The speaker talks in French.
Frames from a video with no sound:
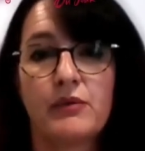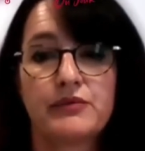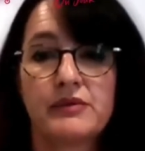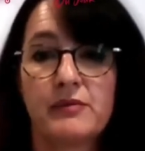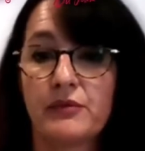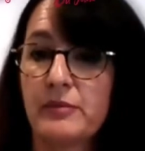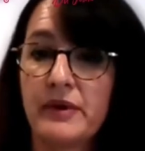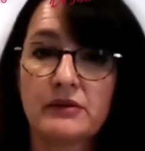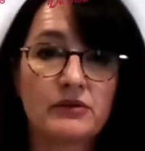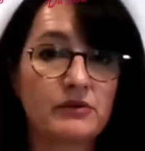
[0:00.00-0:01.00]
On fait, on
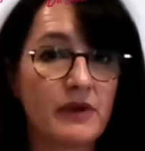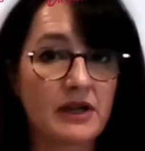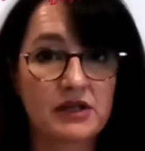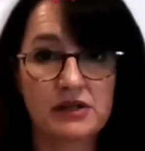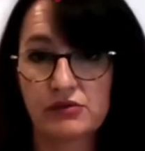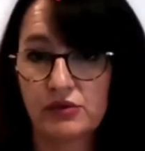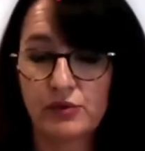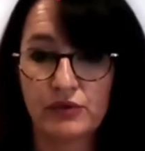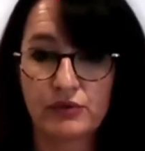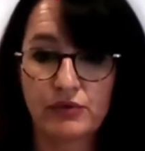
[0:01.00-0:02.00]
fait pas notre marché sur
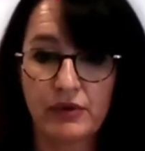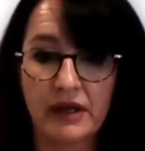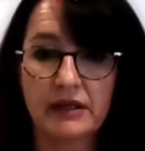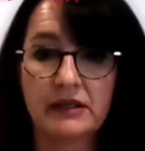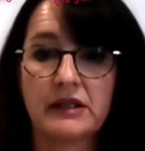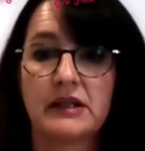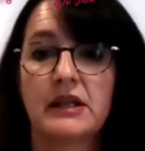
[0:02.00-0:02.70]
le bon coin